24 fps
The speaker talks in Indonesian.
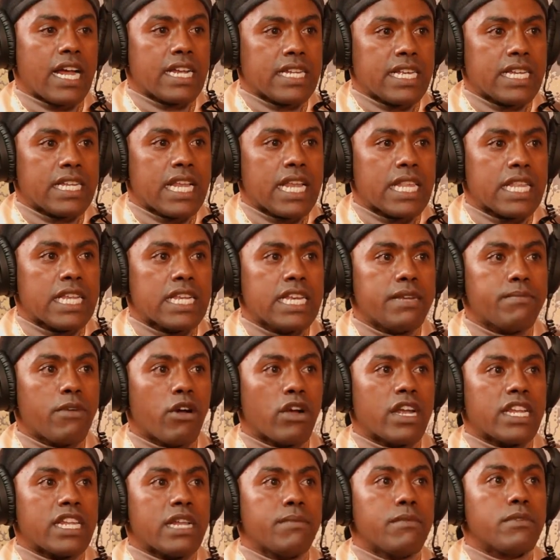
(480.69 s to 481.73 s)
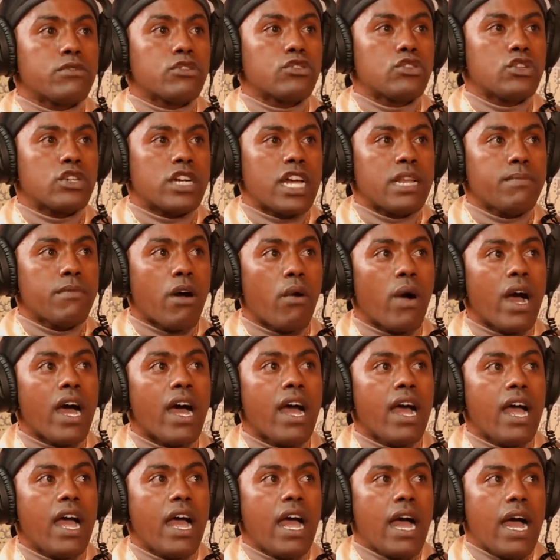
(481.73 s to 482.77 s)
kita sendiri bahwa kita mau menunjukkan bahwa
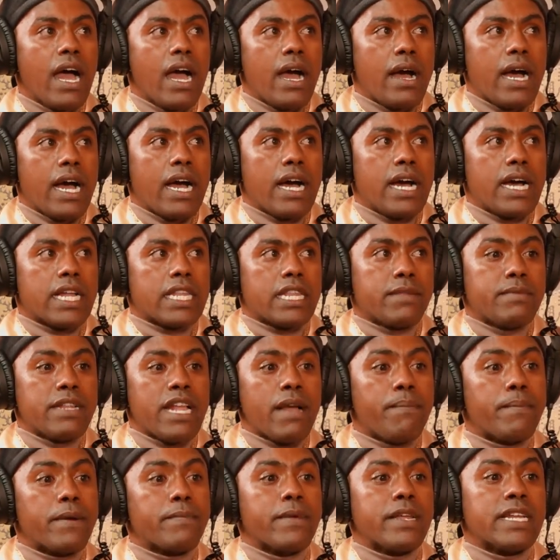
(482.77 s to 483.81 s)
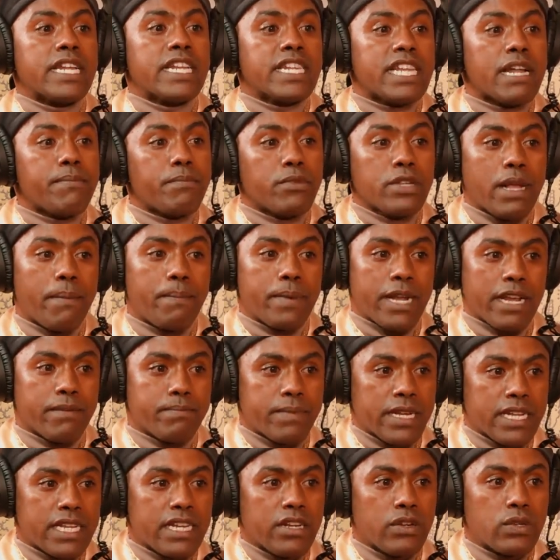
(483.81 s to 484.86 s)
uh, sebenarnya pemerintah punya peran
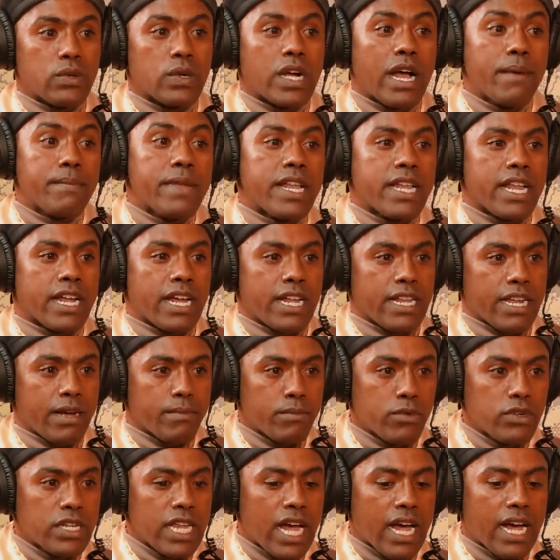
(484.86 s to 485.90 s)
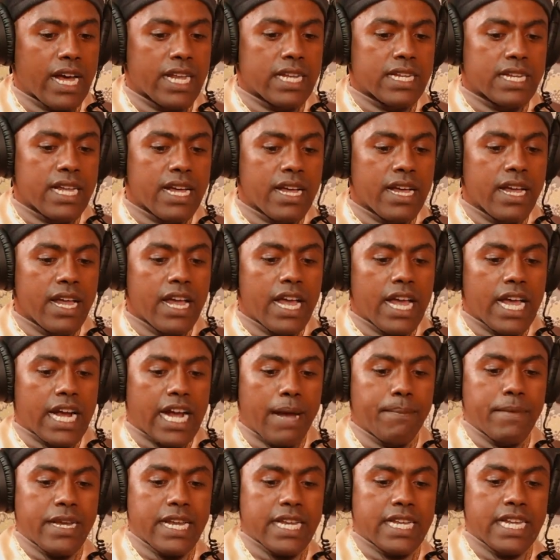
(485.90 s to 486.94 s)
penting untuk kami anak-anak muda karena
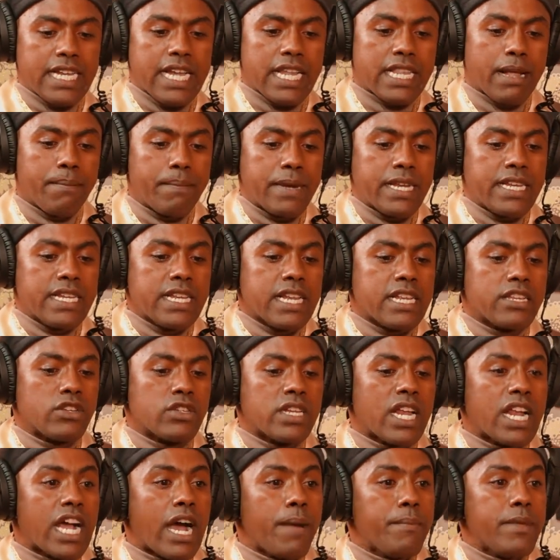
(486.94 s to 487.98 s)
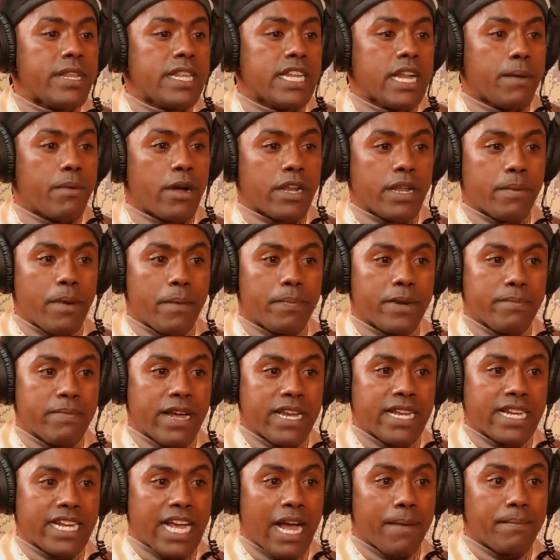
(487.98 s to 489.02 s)
kami ketiga sampai di nasional kami tidak bawa nama
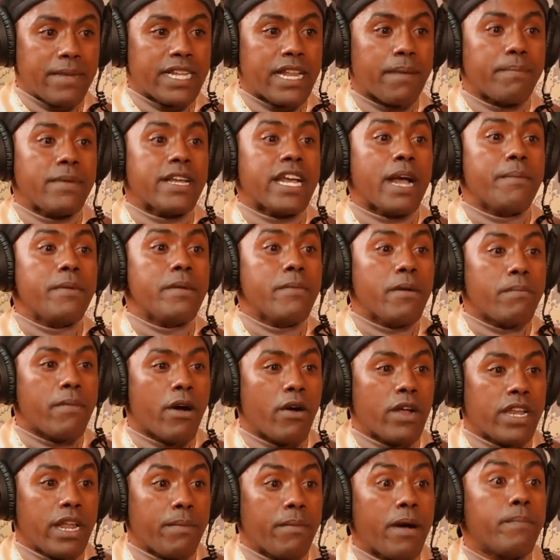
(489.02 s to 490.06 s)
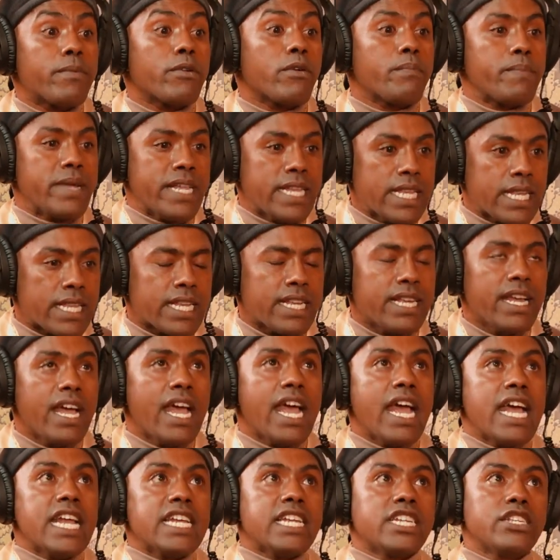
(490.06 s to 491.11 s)
pribadi kami tapi kami membawa nama provinsi
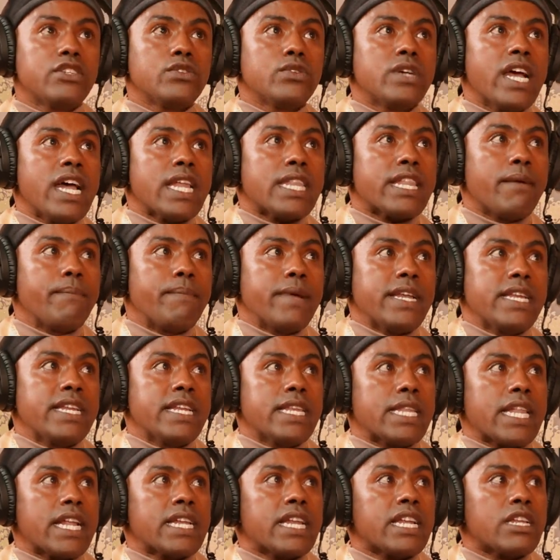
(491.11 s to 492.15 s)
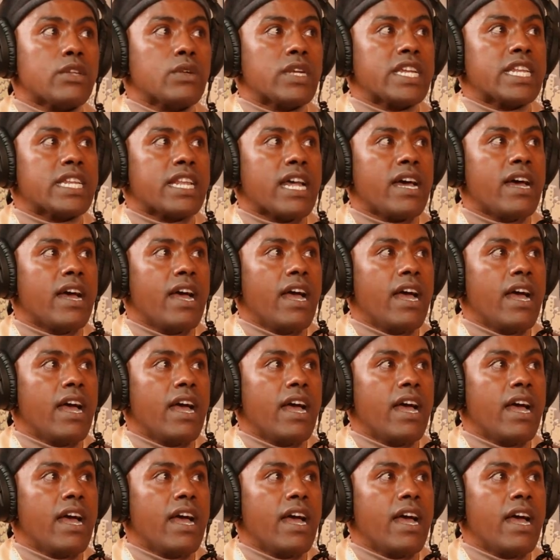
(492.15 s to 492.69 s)
dan juga sampai di sana tuh kita